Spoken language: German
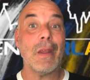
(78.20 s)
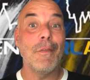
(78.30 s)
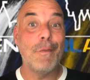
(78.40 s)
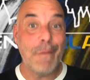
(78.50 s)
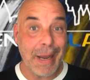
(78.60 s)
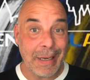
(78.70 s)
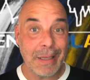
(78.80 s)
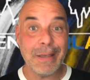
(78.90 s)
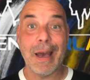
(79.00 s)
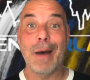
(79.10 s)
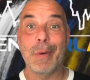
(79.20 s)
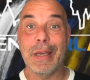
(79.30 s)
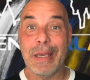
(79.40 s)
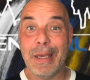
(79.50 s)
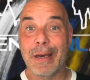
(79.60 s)
Wenn ich
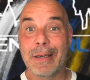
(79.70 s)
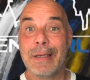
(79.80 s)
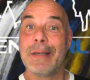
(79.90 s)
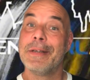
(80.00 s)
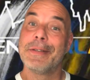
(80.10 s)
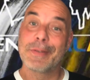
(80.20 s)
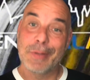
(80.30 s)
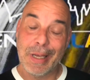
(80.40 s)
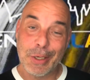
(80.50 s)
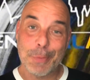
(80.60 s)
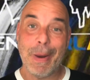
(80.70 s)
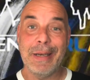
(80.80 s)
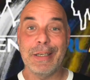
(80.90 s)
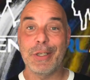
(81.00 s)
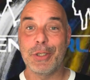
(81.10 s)
aber eher eine
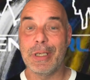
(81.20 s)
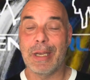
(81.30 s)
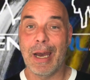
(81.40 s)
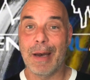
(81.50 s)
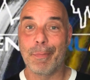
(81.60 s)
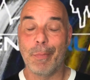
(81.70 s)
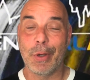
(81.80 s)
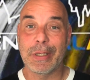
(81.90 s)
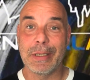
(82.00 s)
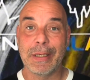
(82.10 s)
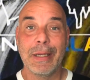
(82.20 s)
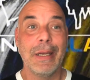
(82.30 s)
entspannte Geschichte haben möchte,